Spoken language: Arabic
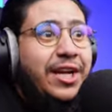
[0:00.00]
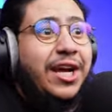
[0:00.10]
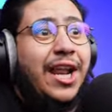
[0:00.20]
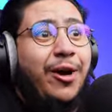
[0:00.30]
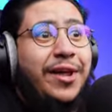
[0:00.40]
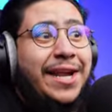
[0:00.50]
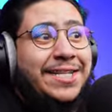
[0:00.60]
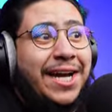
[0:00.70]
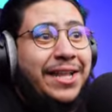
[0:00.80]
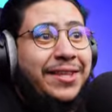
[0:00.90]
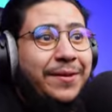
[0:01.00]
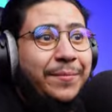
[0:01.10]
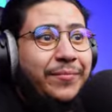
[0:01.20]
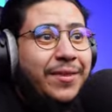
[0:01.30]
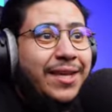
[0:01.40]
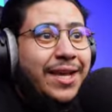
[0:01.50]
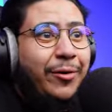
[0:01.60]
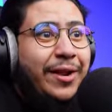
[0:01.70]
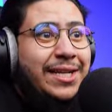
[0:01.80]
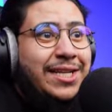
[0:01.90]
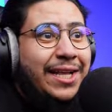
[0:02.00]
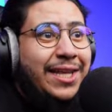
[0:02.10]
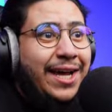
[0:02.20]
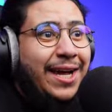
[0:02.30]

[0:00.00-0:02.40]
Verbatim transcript: يا عيال خوينا انجقد خوينا انجقد يا